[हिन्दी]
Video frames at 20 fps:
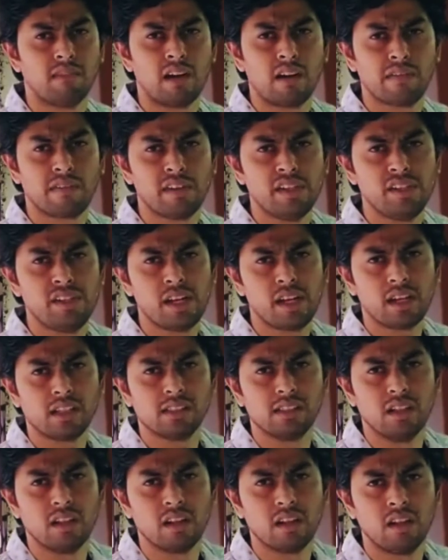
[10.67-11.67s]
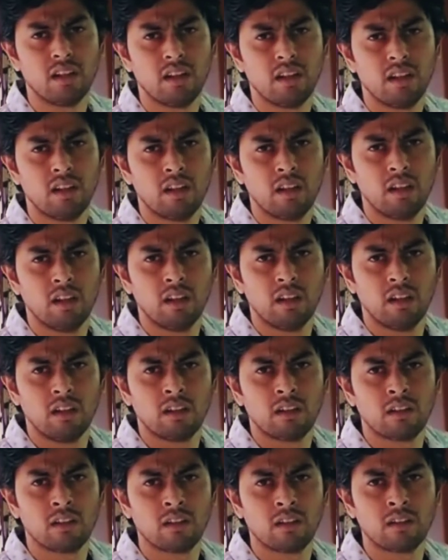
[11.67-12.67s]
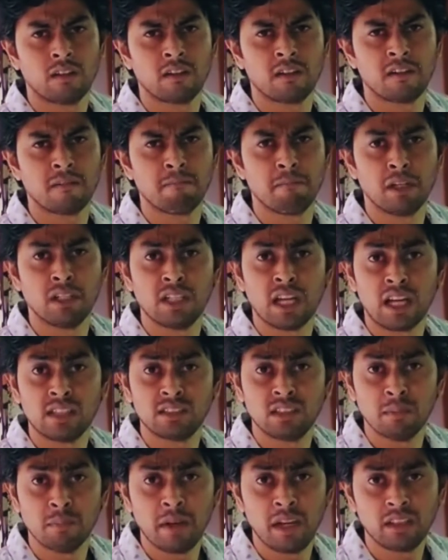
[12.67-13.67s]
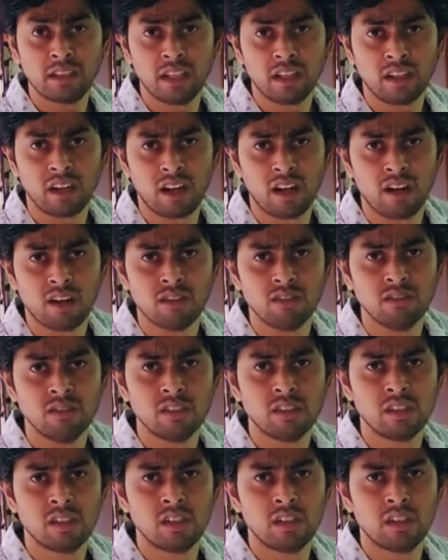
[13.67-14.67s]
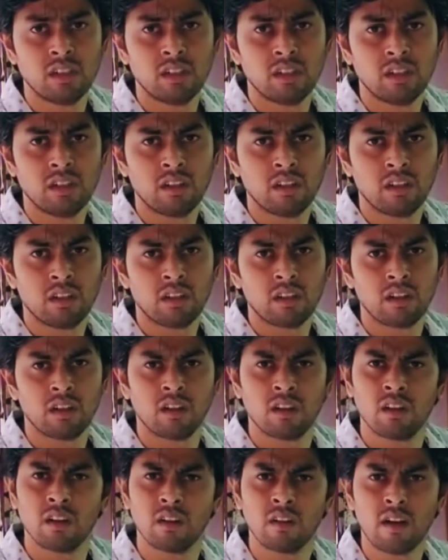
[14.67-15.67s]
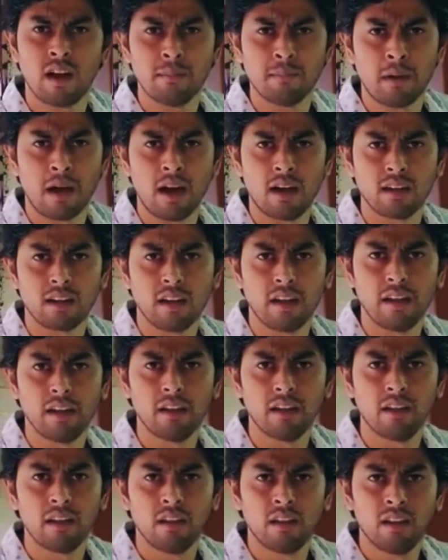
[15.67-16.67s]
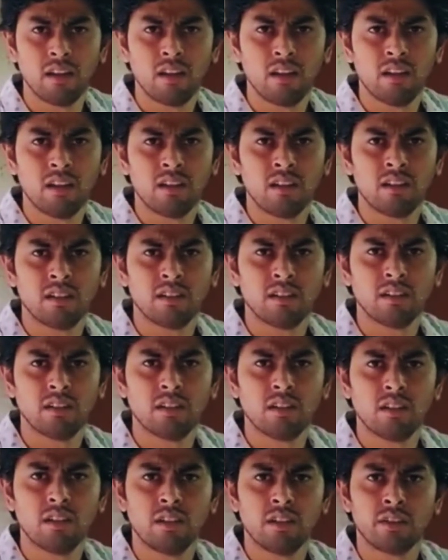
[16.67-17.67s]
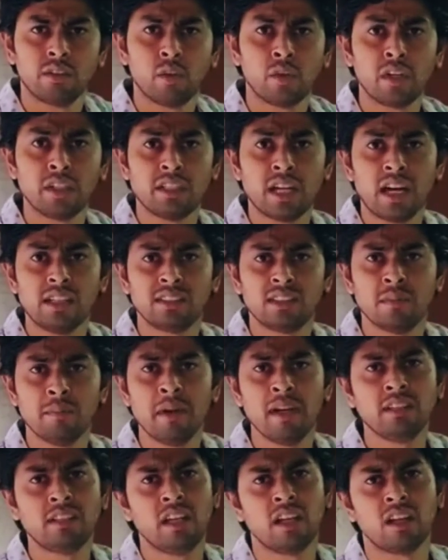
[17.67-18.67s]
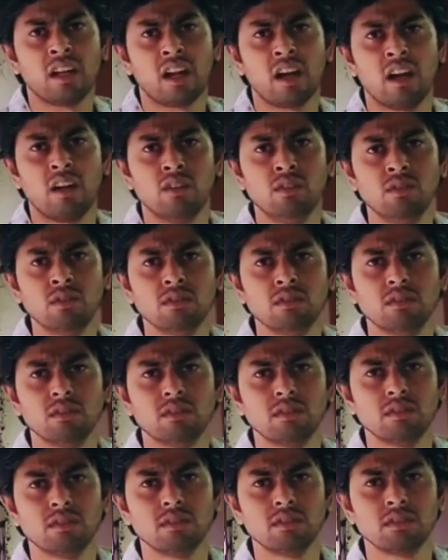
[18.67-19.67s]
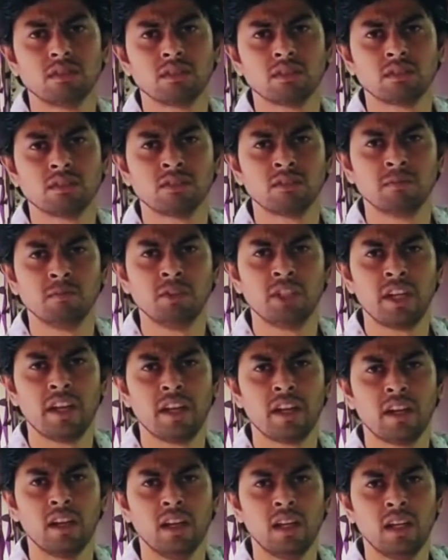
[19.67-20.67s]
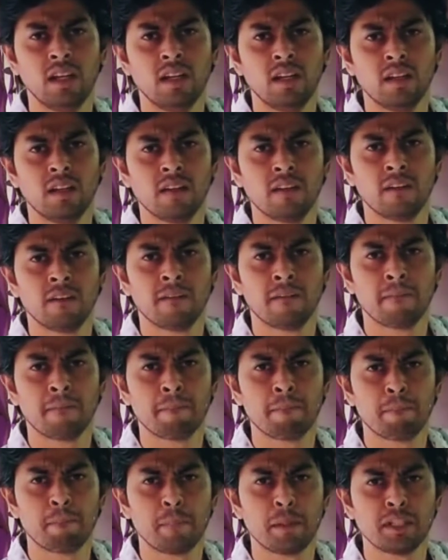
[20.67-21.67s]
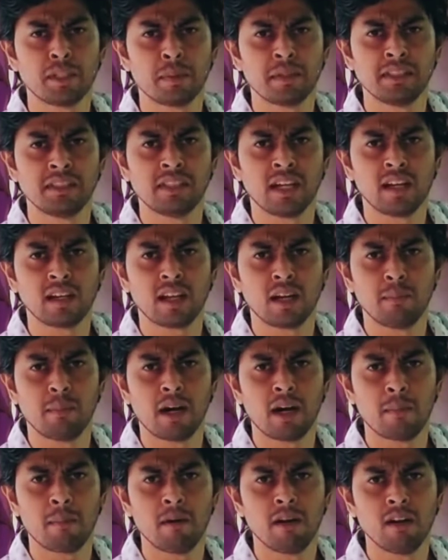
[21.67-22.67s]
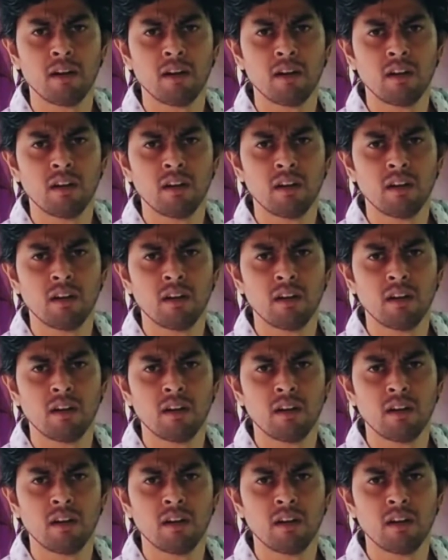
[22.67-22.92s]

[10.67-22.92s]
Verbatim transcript: माफ कीजिएगा सर पर जहां से मैं देख रहा हूं आप हार गए क्योंकि जहां से मैं देख रहा हूं मुझे एक पचपन साल का बाप